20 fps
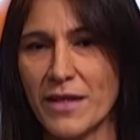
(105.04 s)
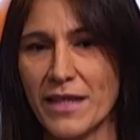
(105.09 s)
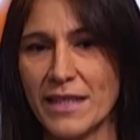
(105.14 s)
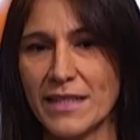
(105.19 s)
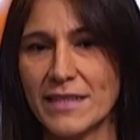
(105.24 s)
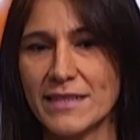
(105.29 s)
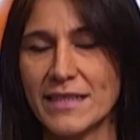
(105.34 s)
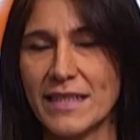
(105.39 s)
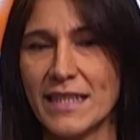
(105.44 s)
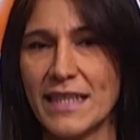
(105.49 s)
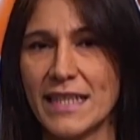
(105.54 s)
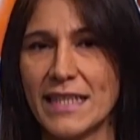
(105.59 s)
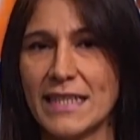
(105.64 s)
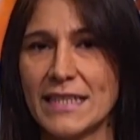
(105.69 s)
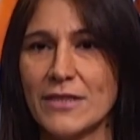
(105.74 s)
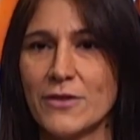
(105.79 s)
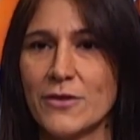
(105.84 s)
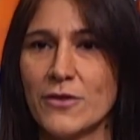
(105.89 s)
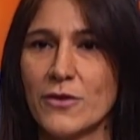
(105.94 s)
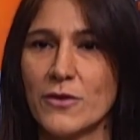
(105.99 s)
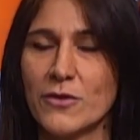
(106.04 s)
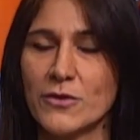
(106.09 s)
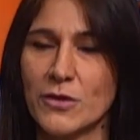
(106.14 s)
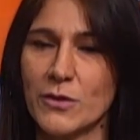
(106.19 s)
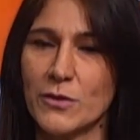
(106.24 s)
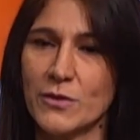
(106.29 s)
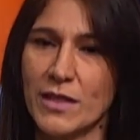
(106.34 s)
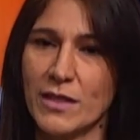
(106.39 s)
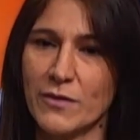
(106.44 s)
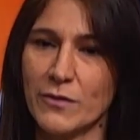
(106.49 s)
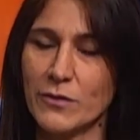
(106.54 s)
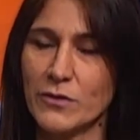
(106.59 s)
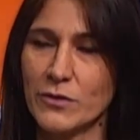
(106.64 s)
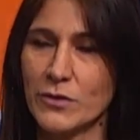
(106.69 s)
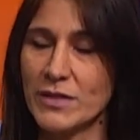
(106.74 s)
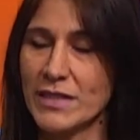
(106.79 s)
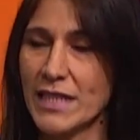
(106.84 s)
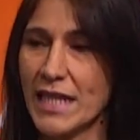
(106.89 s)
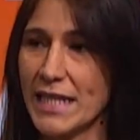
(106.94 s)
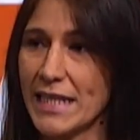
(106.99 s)
es, yo soy una
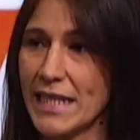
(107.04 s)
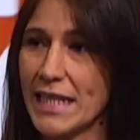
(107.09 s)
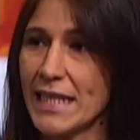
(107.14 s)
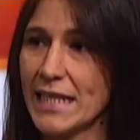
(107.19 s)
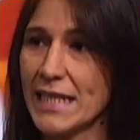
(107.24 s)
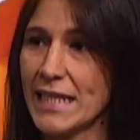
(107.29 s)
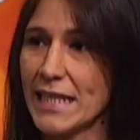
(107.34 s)
funcionaria de